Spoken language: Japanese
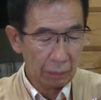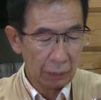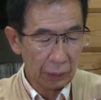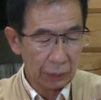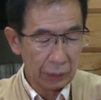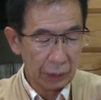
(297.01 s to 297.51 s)

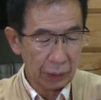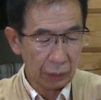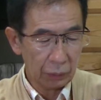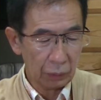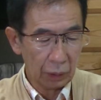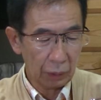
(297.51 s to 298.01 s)

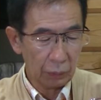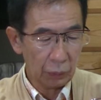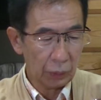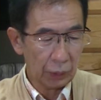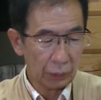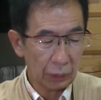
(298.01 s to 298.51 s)
マルセイユとか
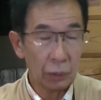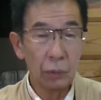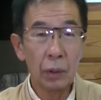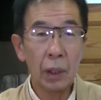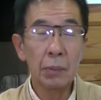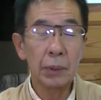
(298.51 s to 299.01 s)
ミュンヘンとかい
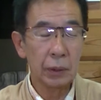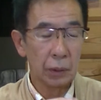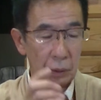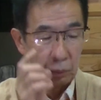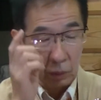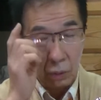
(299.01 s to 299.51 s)
ろいろありますけ
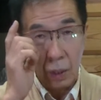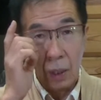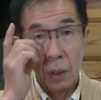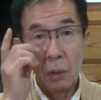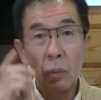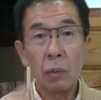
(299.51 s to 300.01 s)
れどもこ
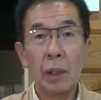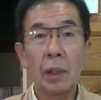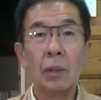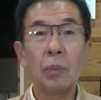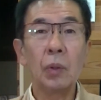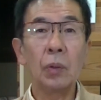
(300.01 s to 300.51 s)
こら
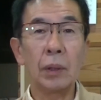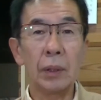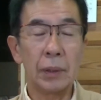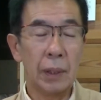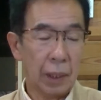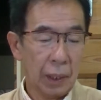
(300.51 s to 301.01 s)
辺のものをで
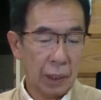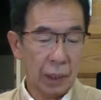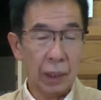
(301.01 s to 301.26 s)
すね、